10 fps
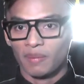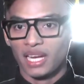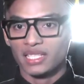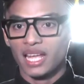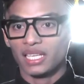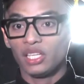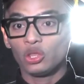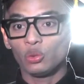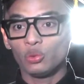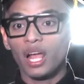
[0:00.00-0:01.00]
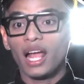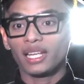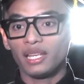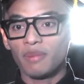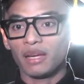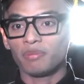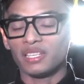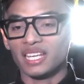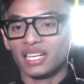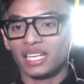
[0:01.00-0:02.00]
pada saat itu akibat
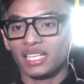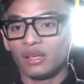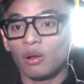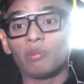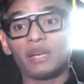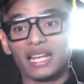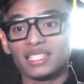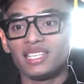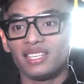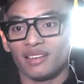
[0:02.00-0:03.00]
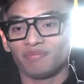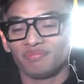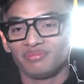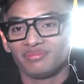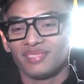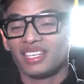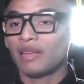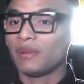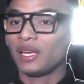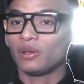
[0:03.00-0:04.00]
penyakit komplikasinya.
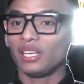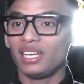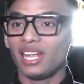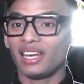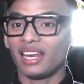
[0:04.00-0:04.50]
Dan berikut ini